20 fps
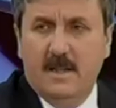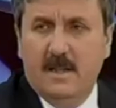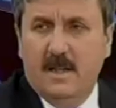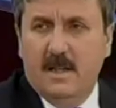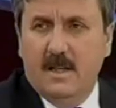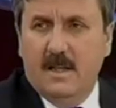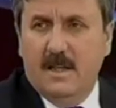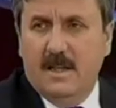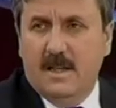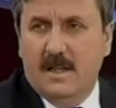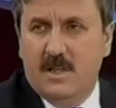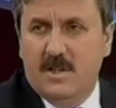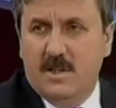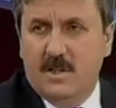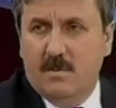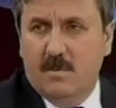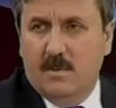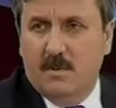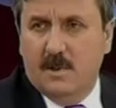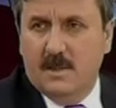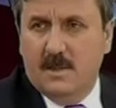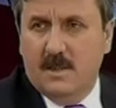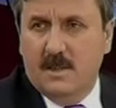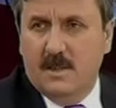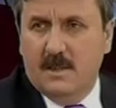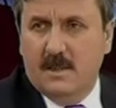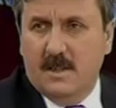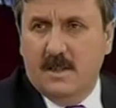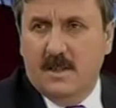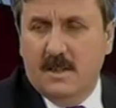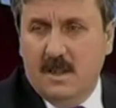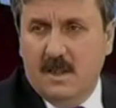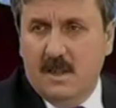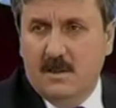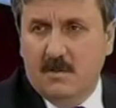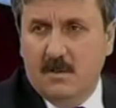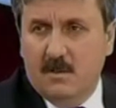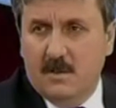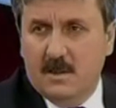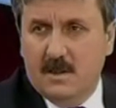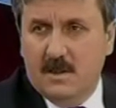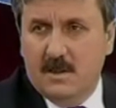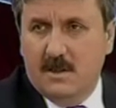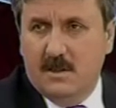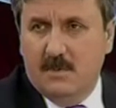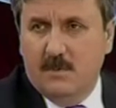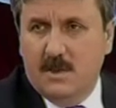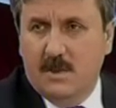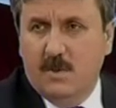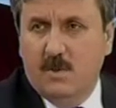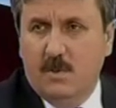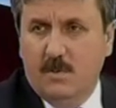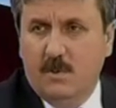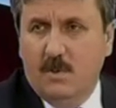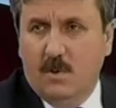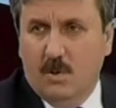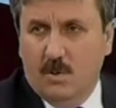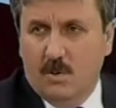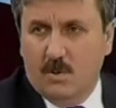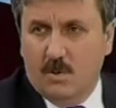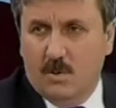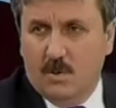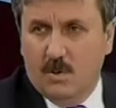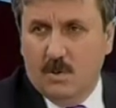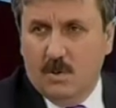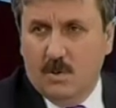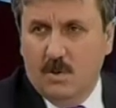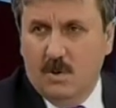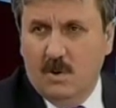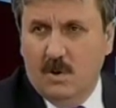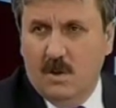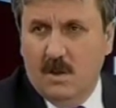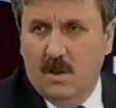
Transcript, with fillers: ele geçirmemesi, satın alamaması için bir lobi oluşturuldu.